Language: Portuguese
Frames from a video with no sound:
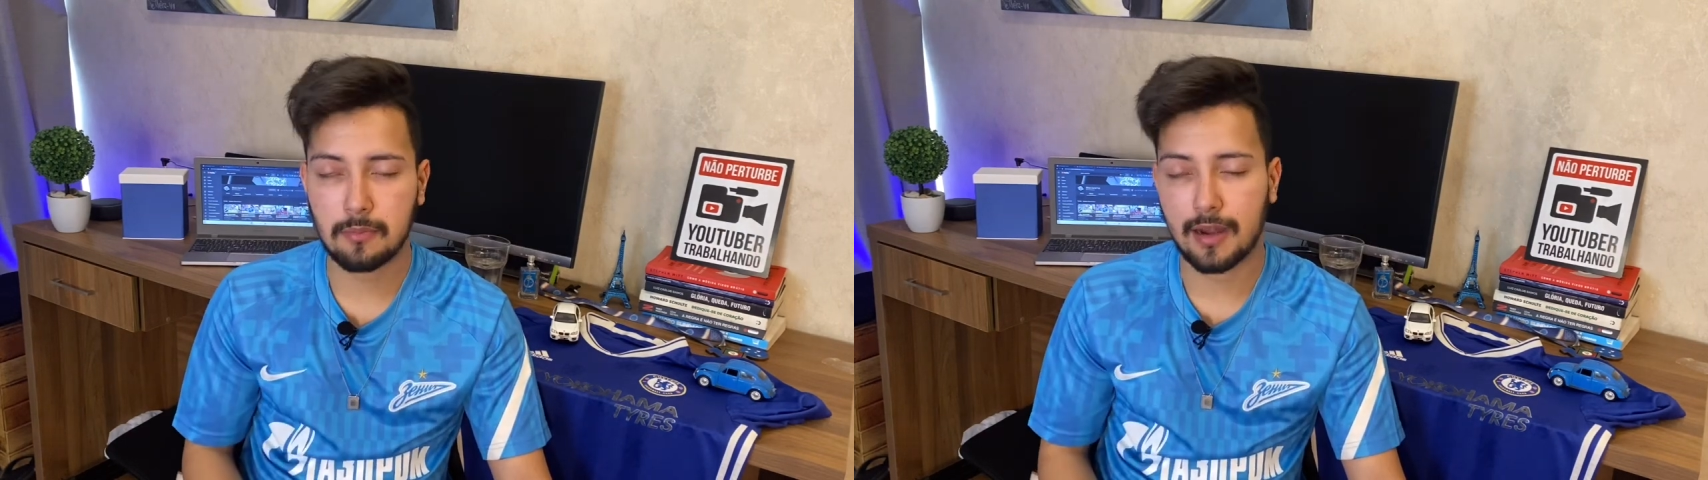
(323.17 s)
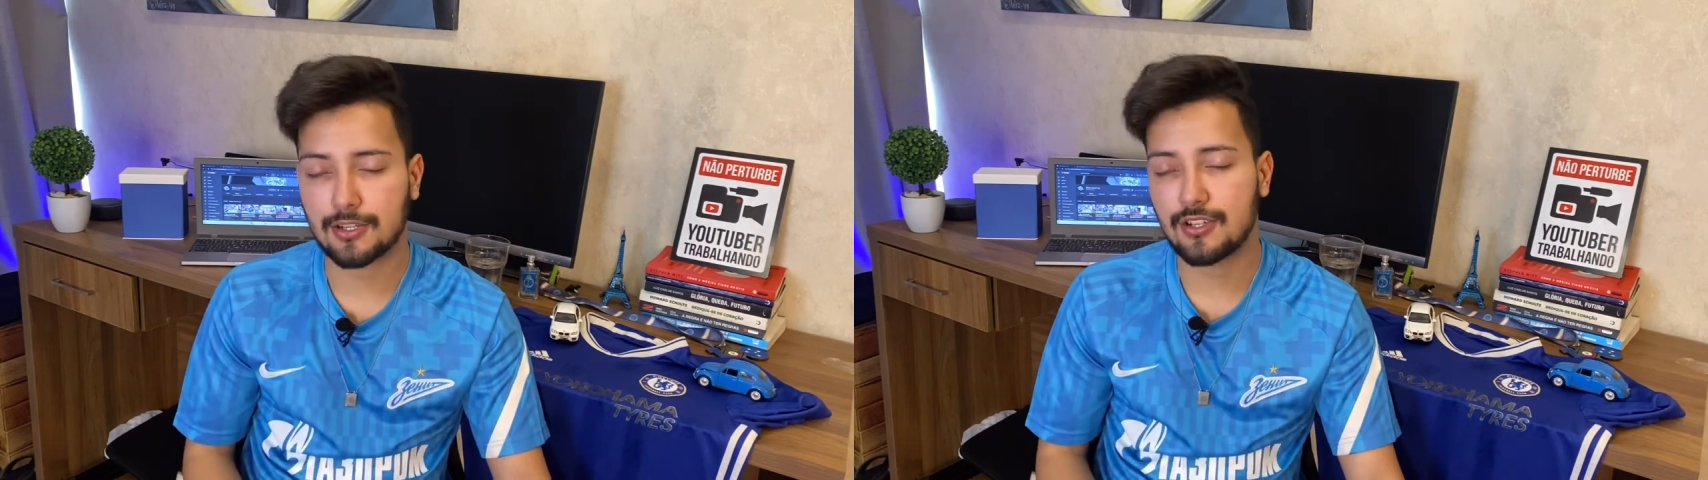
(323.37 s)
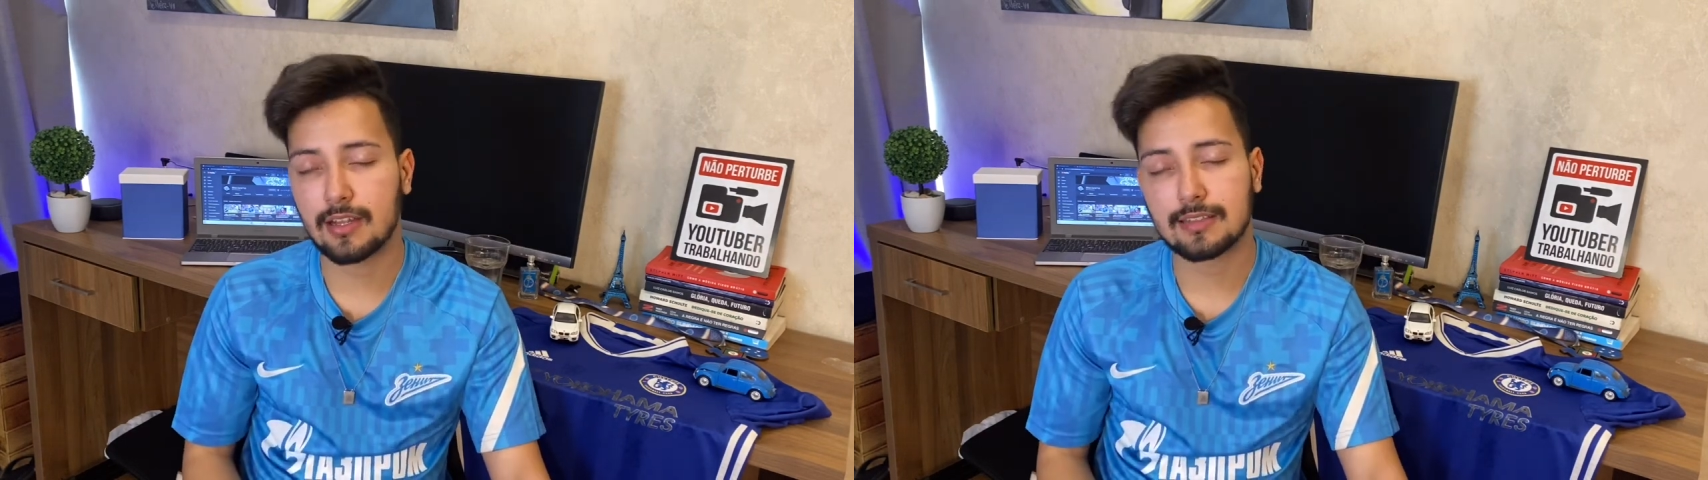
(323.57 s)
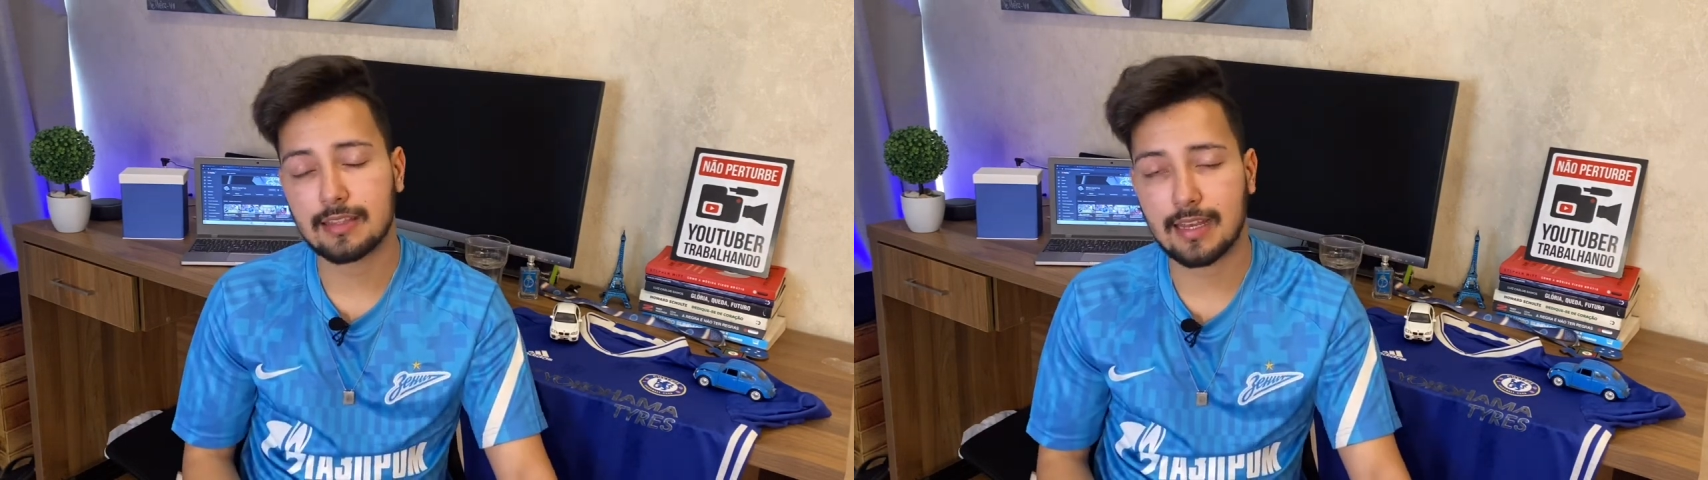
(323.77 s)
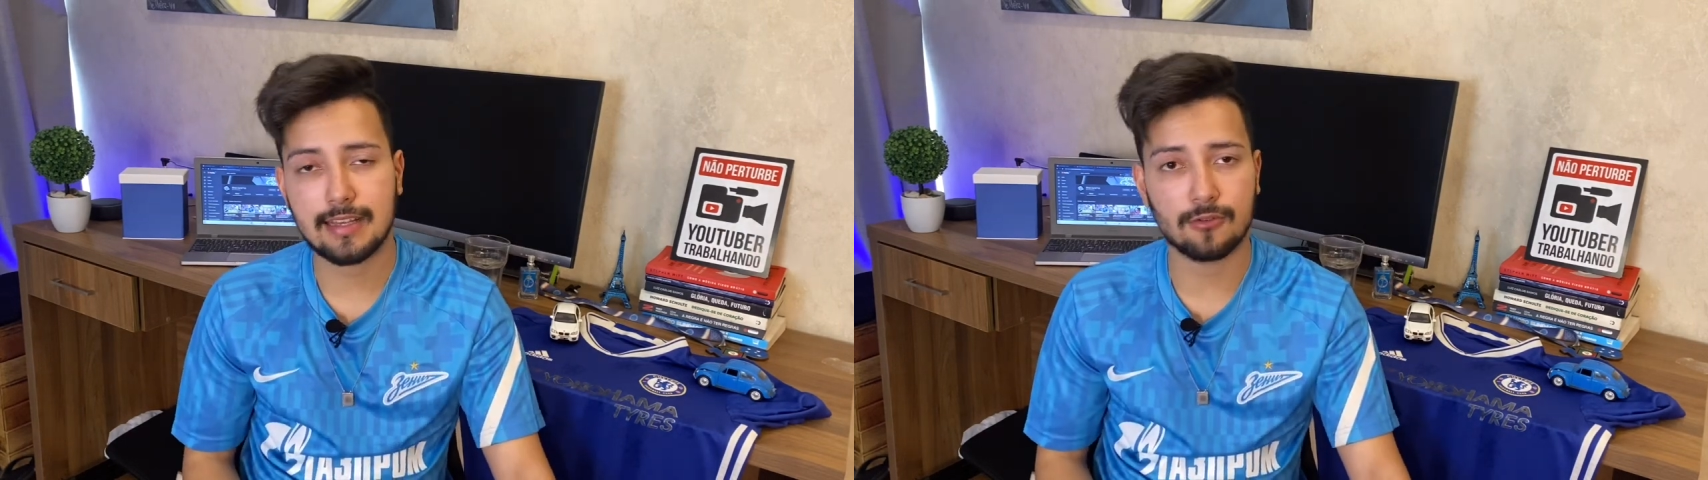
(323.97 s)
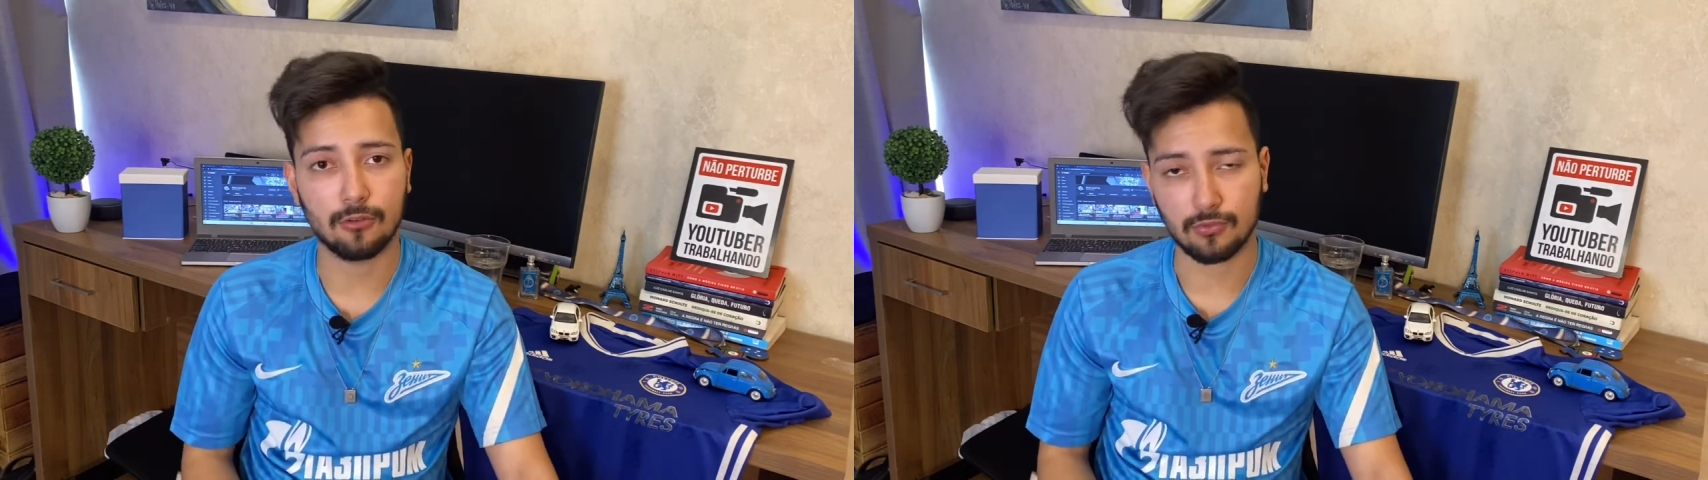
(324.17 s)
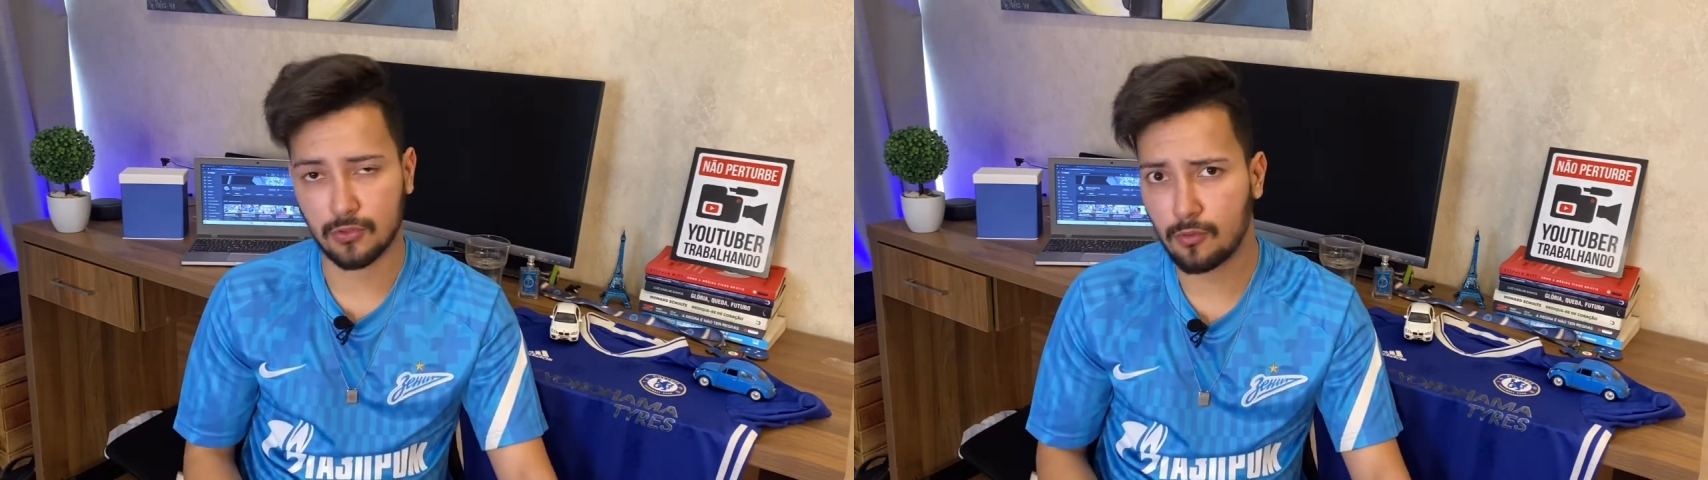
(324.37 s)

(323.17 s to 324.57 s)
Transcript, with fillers: partidas e 3 gols.